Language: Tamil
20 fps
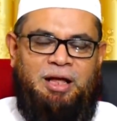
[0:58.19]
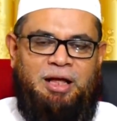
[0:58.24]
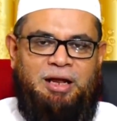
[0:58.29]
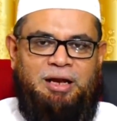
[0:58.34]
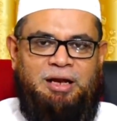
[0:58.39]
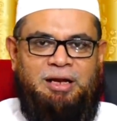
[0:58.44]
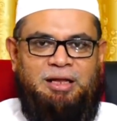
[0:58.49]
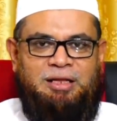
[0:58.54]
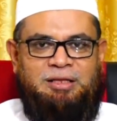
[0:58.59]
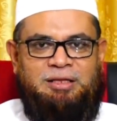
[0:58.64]

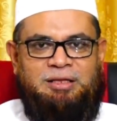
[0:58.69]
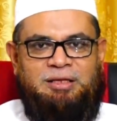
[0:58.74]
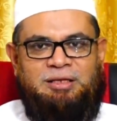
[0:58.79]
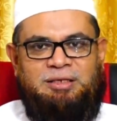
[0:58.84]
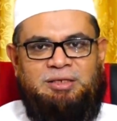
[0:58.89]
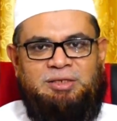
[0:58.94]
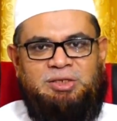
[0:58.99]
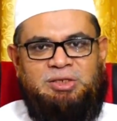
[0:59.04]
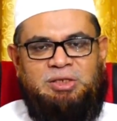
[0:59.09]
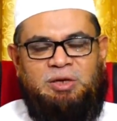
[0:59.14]
அல்லது
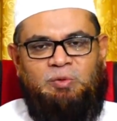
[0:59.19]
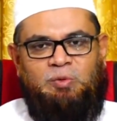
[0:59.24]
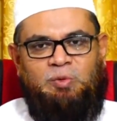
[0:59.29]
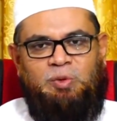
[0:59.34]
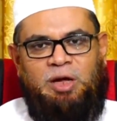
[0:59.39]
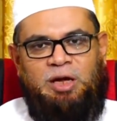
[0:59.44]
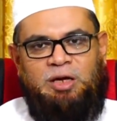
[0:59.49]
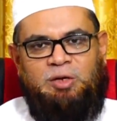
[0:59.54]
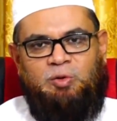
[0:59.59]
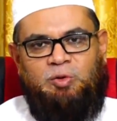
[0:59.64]

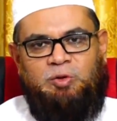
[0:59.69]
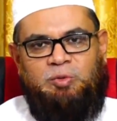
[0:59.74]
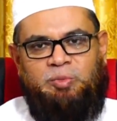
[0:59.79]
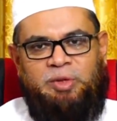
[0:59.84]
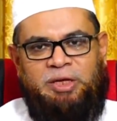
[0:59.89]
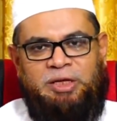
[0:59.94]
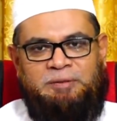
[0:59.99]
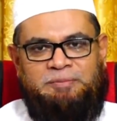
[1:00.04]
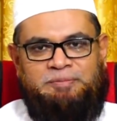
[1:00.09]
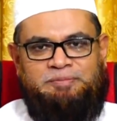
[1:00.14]
ஷவ்வால்
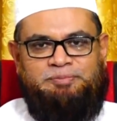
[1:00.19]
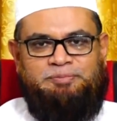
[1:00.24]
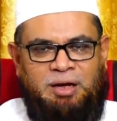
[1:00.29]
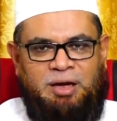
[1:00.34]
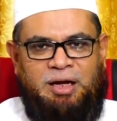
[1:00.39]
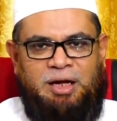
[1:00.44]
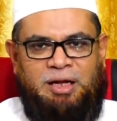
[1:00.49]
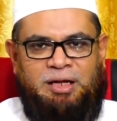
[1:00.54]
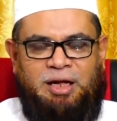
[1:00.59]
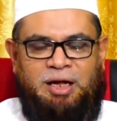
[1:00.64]
நோன்பை
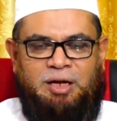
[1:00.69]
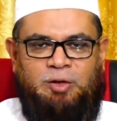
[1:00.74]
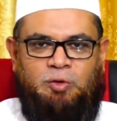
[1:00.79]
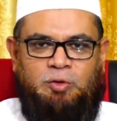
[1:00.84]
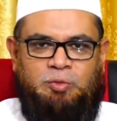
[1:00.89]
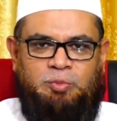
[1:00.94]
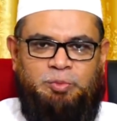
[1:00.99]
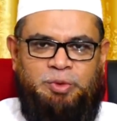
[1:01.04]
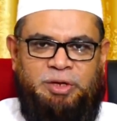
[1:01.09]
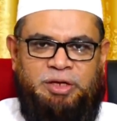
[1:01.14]
கலா
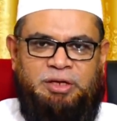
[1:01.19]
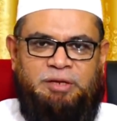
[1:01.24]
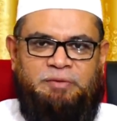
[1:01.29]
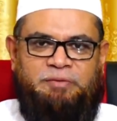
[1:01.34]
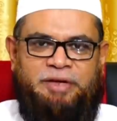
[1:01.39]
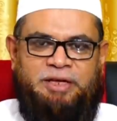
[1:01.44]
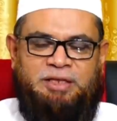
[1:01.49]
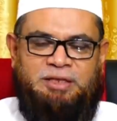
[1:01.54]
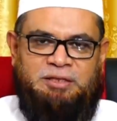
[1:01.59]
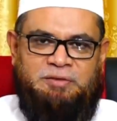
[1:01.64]
நோன்பை
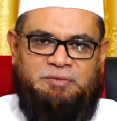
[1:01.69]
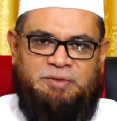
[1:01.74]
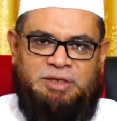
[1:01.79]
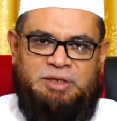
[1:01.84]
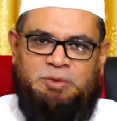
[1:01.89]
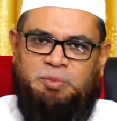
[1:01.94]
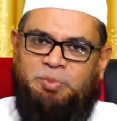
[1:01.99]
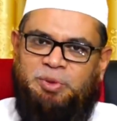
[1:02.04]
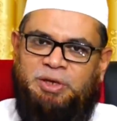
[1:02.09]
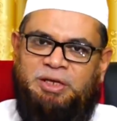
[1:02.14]

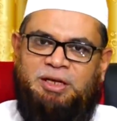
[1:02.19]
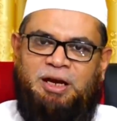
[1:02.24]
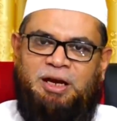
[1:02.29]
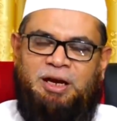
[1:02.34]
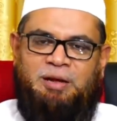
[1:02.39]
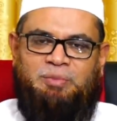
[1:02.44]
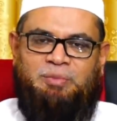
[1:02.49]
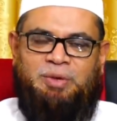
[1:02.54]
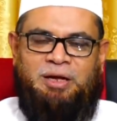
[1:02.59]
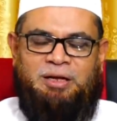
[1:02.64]
வைத்துவிட்டு
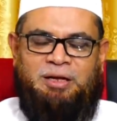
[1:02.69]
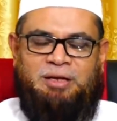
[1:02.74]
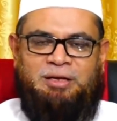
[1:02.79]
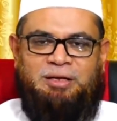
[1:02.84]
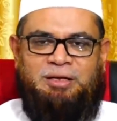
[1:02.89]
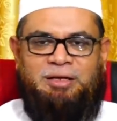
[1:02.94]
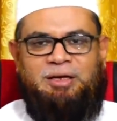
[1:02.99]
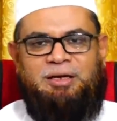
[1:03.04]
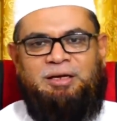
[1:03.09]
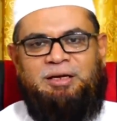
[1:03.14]
பிடிக்கலாமா
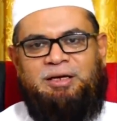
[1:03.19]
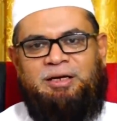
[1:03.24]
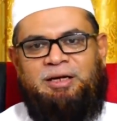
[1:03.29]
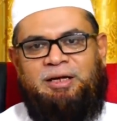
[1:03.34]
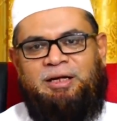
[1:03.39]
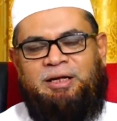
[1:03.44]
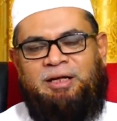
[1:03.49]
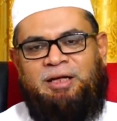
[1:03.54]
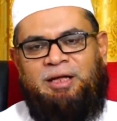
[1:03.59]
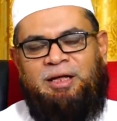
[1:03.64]
என்ற
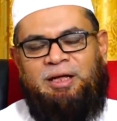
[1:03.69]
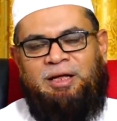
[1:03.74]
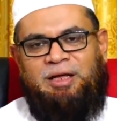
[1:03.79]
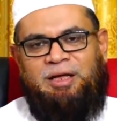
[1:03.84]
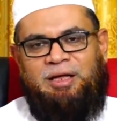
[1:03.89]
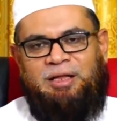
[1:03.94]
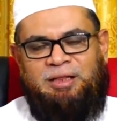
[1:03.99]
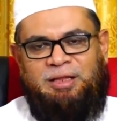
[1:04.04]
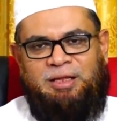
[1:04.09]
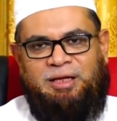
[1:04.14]

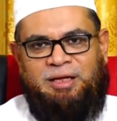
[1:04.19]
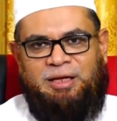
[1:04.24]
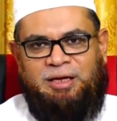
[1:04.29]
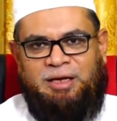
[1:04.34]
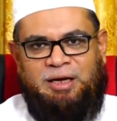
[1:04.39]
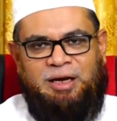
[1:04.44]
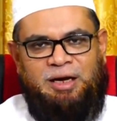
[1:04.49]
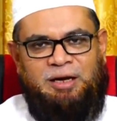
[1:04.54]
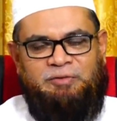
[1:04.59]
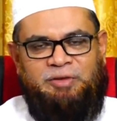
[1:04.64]
இந்த
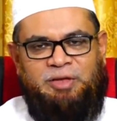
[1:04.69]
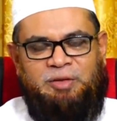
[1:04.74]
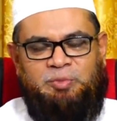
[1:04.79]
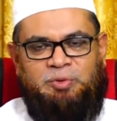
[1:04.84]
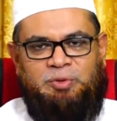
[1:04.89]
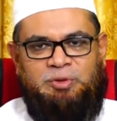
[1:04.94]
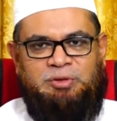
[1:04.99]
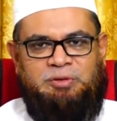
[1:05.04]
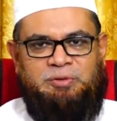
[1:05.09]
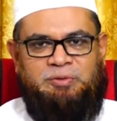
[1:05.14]
கேள்வியை
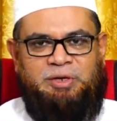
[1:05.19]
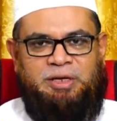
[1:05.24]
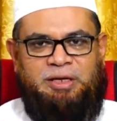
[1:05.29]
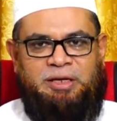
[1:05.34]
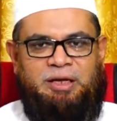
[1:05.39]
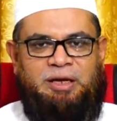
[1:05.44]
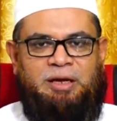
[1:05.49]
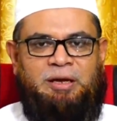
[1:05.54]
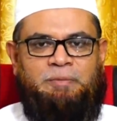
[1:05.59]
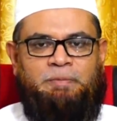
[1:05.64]

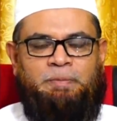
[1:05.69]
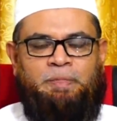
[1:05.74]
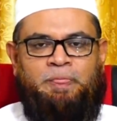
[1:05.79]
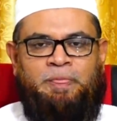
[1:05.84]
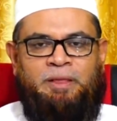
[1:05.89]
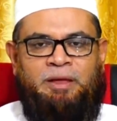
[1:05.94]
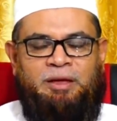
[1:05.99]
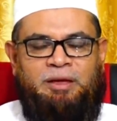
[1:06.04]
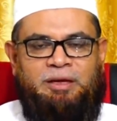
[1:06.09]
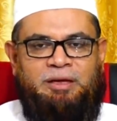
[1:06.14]
பொறுத்தவரையில்
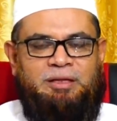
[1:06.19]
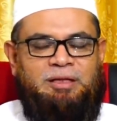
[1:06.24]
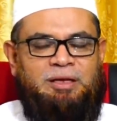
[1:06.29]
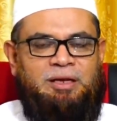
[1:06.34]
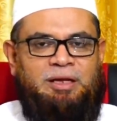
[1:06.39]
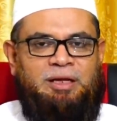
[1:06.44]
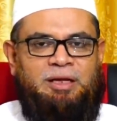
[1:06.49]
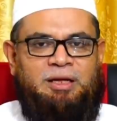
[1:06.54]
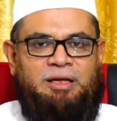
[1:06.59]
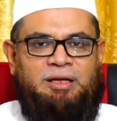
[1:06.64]

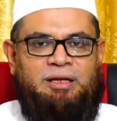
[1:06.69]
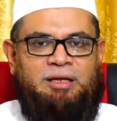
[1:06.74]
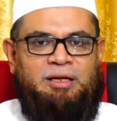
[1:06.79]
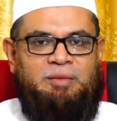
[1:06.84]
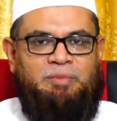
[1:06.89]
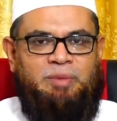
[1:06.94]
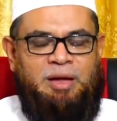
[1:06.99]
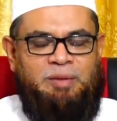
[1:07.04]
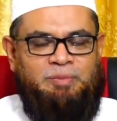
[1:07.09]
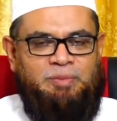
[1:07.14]
இதிலே
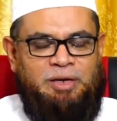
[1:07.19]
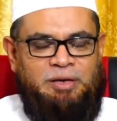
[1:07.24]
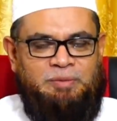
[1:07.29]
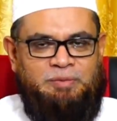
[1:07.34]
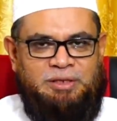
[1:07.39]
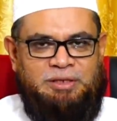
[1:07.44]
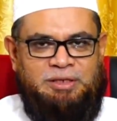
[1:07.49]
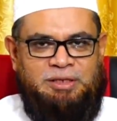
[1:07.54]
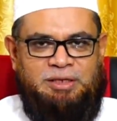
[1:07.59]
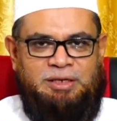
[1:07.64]
இமாம்கள்
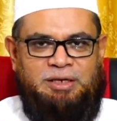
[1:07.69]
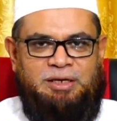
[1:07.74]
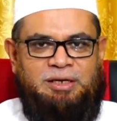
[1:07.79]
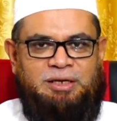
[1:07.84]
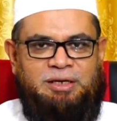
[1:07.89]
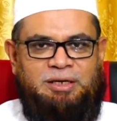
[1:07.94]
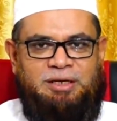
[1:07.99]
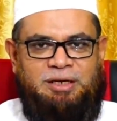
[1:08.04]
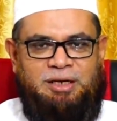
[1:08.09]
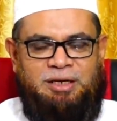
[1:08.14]
மத்தியில்
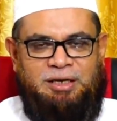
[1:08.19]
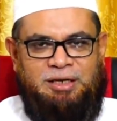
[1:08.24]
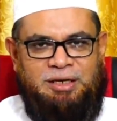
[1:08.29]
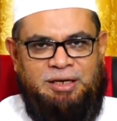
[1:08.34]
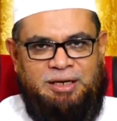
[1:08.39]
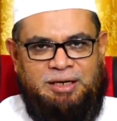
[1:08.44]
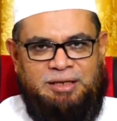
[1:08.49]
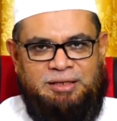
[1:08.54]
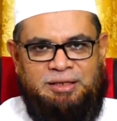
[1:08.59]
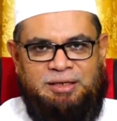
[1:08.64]
இரண்டு
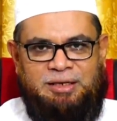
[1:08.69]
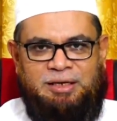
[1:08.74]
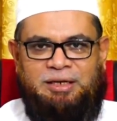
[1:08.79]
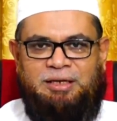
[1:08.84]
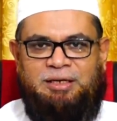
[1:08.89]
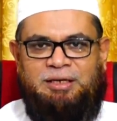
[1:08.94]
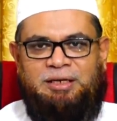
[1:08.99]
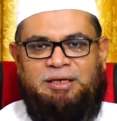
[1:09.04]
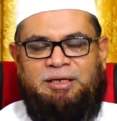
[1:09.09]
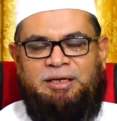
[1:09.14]
கருத்துக்கள்
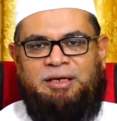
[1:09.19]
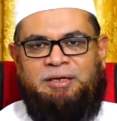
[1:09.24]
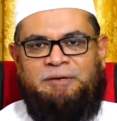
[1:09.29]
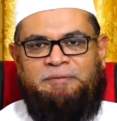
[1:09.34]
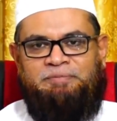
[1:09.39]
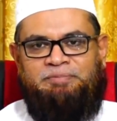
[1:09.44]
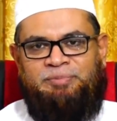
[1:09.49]
இருக்கின்றன